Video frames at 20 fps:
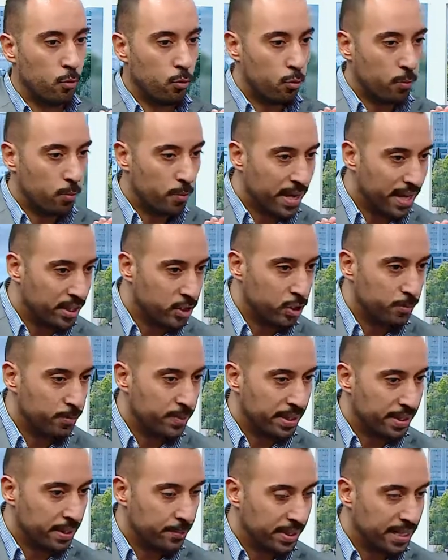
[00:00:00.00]
وماشي
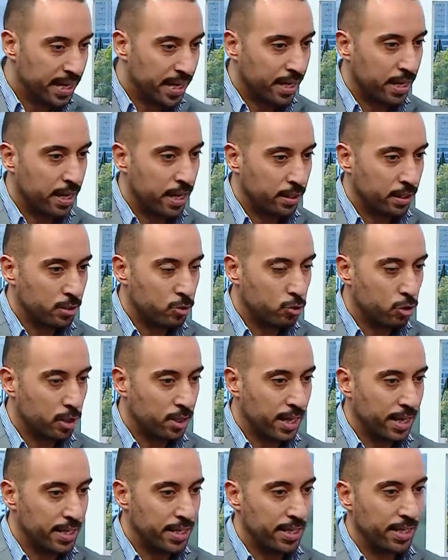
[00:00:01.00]
بدخل عناصر
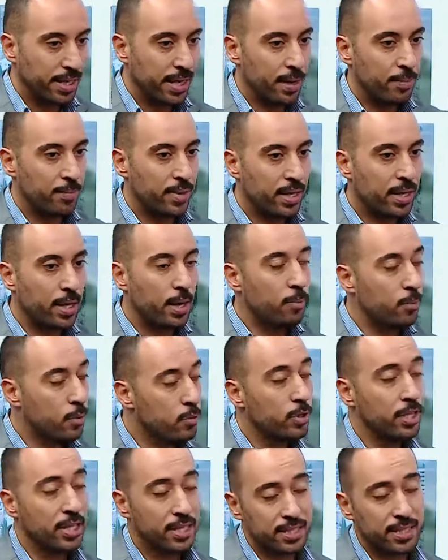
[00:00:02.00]
غذائيه كامله
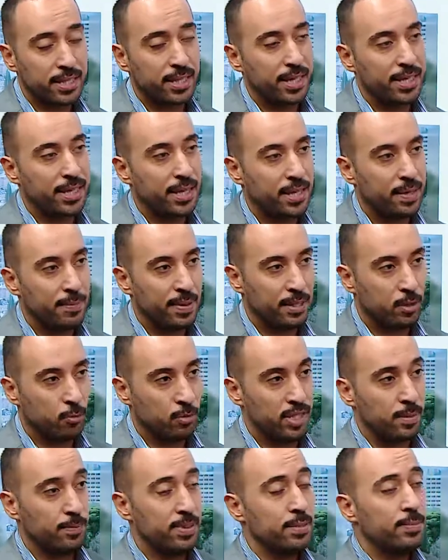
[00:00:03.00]
ممكن يصير عندنا ثبات
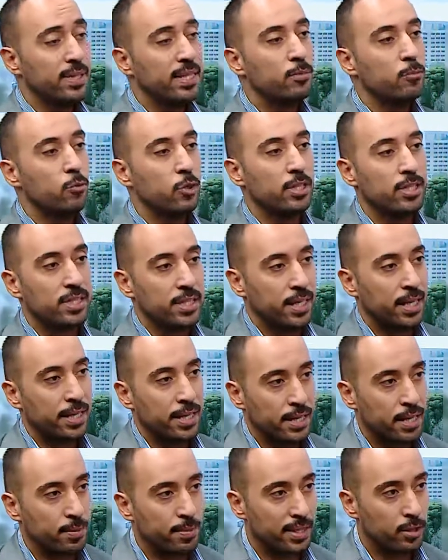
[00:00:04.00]
الوزن بس متى ممكن يصير
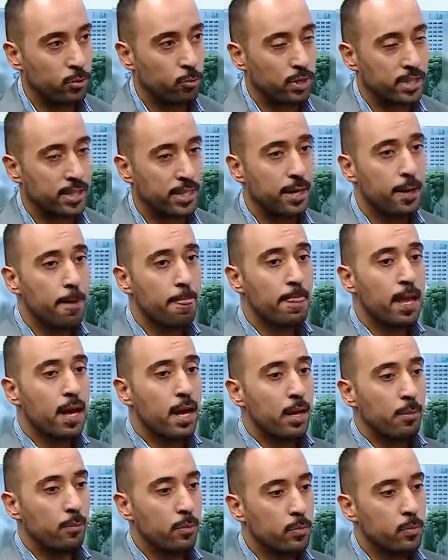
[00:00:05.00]
عندنا ثبات الوزن
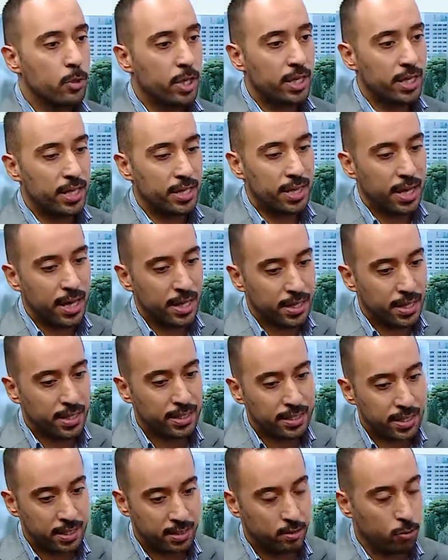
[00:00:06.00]
ممكن اذا انا
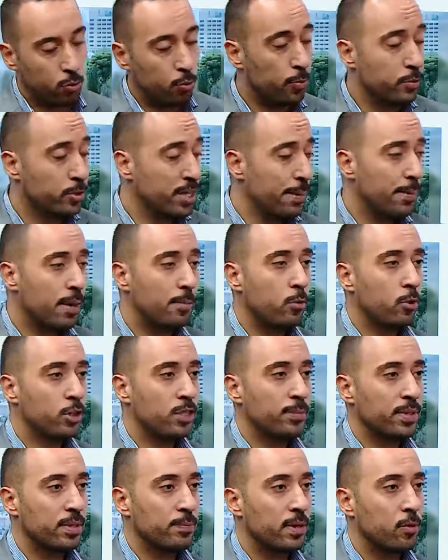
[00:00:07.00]
خسرت ودائما
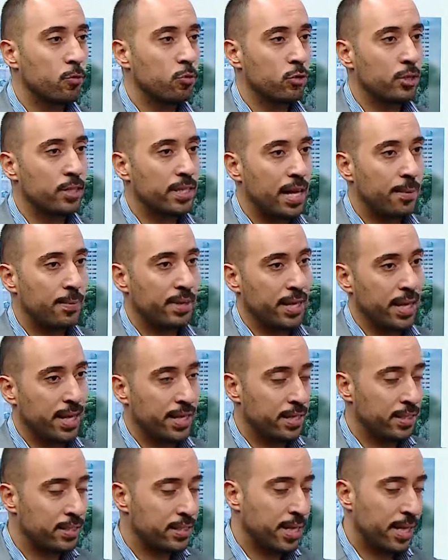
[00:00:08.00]
معتمد بكون دائما هاي
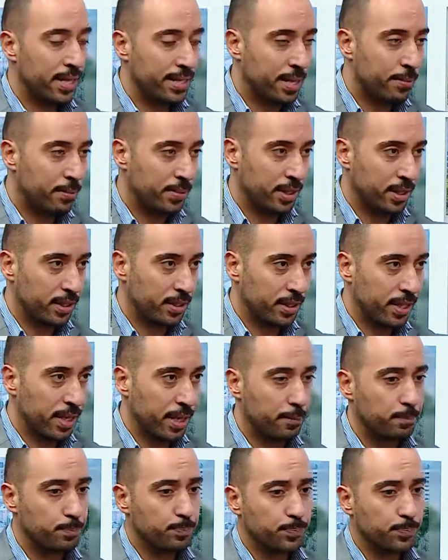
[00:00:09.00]
نصيحه دائما نعطيها